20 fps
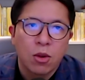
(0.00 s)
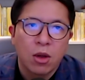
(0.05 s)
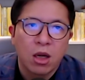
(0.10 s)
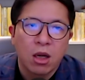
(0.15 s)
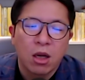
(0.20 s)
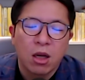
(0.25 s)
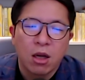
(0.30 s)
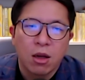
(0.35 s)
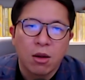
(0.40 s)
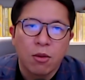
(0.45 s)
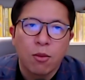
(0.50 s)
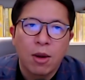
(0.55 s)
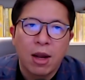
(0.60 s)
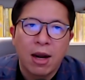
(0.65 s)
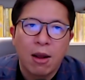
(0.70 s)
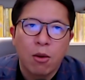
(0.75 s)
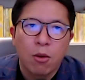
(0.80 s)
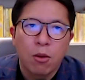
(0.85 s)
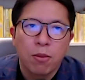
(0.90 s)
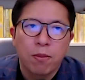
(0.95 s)
เอ่อว่า
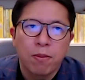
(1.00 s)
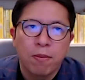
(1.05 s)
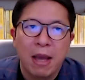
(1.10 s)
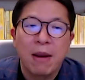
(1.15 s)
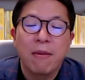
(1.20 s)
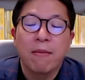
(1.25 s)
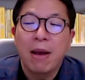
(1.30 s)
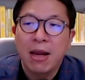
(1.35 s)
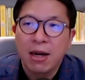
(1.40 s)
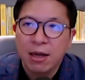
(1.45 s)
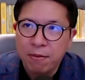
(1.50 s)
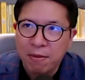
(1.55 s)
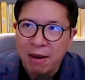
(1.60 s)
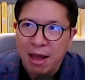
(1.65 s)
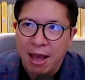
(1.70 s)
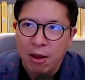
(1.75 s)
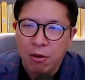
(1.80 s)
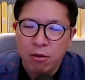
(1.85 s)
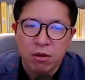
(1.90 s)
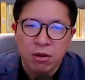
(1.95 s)
เราเป็นบ้างหรือเป
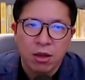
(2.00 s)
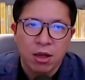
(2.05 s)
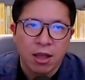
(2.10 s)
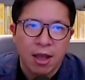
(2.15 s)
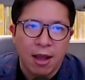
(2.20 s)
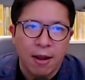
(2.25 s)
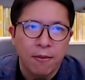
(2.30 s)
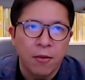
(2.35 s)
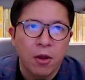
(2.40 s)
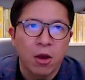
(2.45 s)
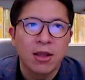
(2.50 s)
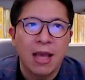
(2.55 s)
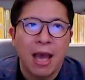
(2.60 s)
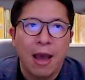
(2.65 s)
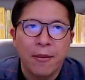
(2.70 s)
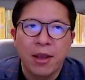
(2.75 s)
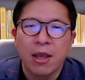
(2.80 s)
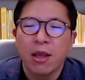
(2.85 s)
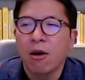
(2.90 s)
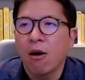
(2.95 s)
ล่านะครับเอาแถ
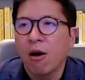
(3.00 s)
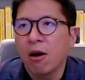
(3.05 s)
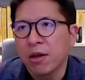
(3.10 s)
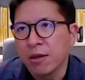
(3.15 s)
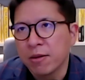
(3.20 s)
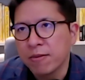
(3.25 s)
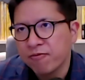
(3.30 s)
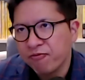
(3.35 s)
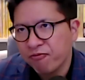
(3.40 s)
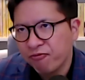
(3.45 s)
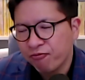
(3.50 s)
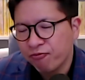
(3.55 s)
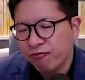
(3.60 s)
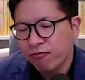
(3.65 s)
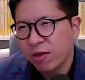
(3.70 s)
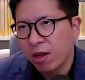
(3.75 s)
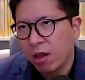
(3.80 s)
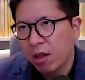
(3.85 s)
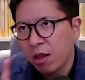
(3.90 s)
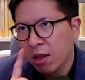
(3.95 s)
มให้อีกข้อหนึ่ง
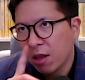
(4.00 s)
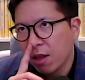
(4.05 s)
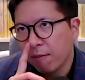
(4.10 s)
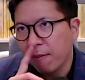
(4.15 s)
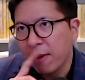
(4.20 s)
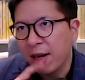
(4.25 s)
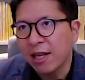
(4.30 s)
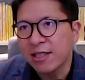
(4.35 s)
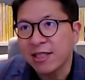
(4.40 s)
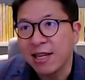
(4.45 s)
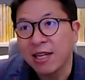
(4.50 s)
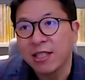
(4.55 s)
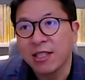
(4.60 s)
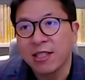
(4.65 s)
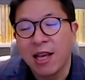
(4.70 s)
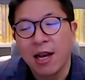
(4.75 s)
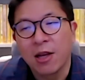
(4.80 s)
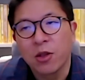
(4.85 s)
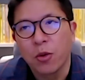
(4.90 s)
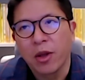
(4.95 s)
ไม่รักษาสั
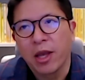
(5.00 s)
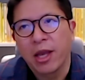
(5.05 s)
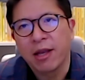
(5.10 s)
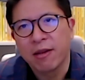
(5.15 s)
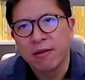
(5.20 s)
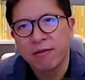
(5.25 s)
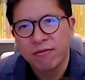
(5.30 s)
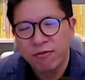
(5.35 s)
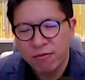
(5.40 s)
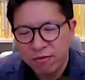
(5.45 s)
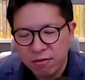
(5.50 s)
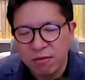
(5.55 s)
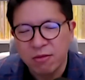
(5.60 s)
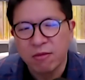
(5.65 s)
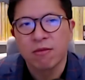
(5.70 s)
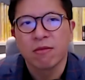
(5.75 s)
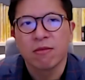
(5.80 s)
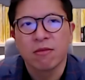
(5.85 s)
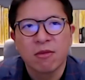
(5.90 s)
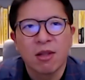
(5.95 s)
ญญาตัวเอง
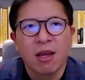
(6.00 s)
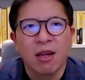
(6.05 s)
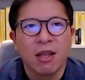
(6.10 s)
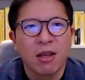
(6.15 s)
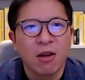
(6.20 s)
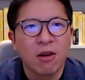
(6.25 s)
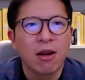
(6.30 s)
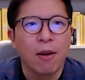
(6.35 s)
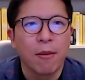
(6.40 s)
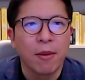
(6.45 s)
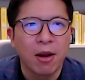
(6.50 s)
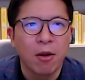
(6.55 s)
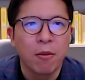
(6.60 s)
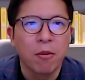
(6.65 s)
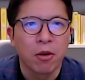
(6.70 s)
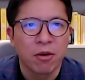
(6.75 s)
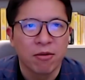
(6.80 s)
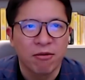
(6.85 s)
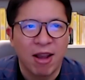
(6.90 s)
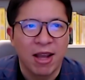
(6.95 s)
อืมอันนี้ก็ทำให้เรา
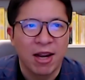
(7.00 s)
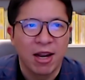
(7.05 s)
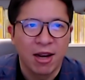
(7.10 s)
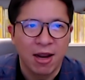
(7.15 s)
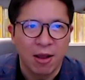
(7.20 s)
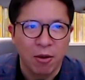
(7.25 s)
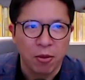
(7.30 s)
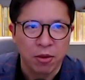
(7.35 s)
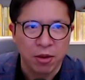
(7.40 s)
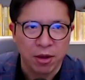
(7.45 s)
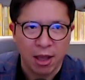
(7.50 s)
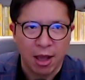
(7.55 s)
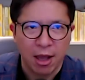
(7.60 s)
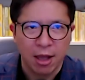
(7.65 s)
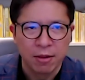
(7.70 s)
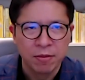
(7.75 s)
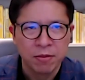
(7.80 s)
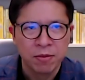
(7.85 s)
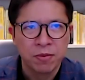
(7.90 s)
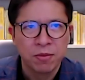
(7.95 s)
หมดไฟได้เร็วนะฮะ
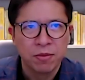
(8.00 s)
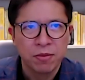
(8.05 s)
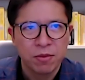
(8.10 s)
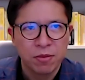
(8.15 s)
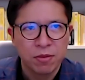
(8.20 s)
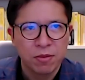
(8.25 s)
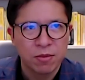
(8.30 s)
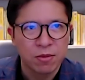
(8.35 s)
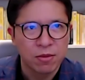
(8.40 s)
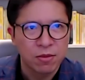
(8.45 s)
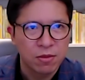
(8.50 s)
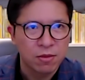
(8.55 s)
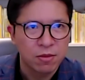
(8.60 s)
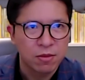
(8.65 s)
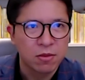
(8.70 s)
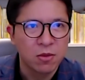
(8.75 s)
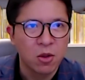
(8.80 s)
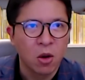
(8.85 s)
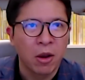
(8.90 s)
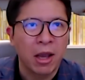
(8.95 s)

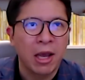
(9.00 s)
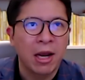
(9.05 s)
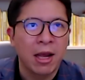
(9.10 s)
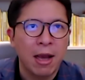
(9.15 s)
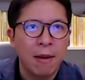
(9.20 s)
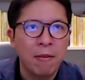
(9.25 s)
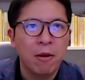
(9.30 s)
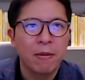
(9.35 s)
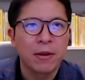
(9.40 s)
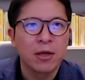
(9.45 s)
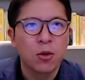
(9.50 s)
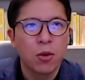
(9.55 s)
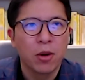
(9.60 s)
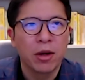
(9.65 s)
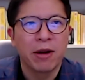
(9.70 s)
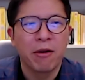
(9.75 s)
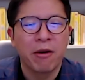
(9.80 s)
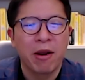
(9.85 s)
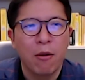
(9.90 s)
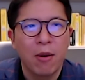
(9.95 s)
โอเคนะครับเรามาทวน
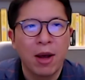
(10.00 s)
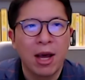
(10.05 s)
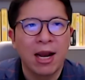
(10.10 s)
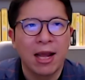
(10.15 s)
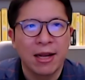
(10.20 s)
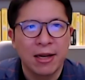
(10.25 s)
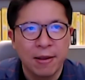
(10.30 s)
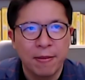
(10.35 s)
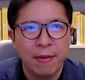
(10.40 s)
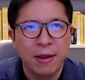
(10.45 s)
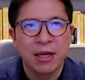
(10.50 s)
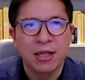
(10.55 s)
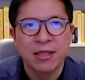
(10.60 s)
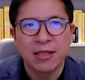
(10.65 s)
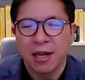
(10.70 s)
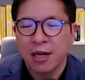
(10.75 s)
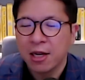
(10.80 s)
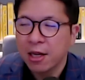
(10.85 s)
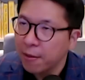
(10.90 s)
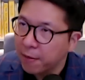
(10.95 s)
เร็วๆว่าอะไรที่เป็นนิ
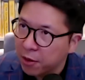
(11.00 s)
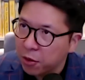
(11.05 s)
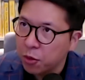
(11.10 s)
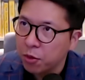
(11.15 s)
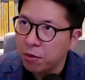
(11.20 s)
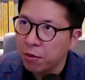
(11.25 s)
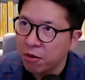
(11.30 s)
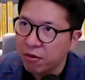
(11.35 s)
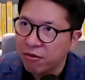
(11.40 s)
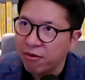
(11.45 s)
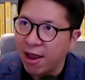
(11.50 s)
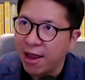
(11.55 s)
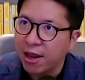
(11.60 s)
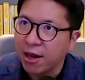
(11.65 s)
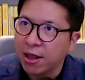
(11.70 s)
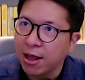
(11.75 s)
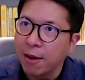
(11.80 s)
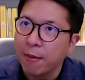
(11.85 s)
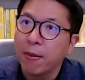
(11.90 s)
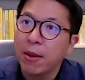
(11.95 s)
สัยที่ทำให้คุณหมดไฟ
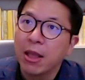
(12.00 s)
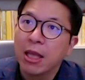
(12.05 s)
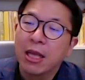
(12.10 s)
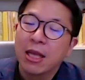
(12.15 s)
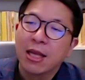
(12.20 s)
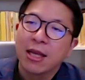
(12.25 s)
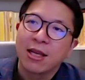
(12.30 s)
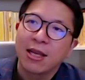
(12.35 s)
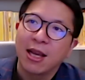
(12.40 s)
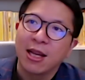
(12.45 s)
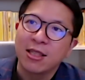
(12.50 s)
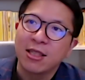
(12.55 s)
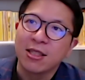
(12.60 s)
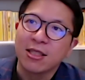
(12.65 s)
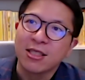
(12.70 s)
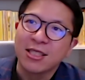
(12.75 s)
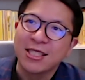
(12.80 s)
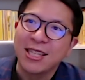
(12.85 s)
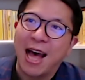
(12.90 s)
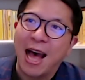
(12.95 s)
นะครับการ
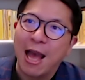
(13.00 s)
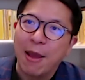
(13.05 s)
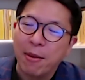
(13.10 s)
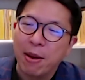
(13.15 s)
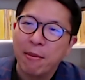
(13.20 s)
ตื่นสาย